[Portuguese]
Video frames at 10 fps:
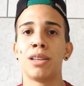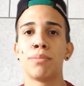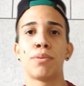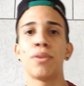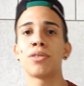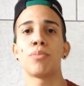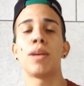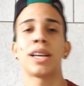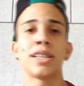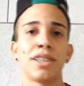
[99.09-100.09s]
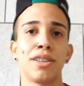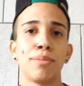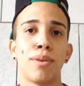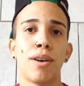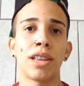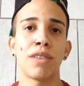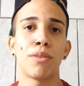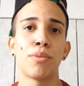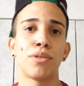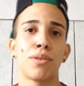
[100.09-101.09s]
Depois que o moleque tinha ido embora,
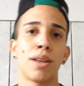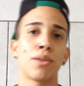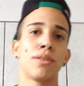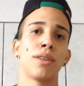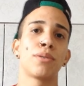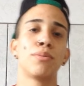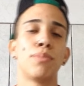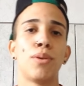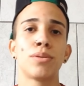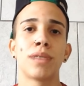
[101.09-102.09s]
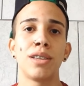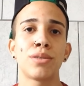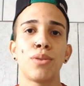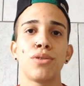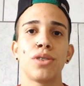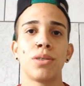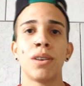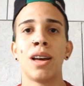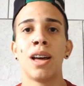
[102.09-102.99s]
tava meu celular todo dentro do bolso, lá escondido.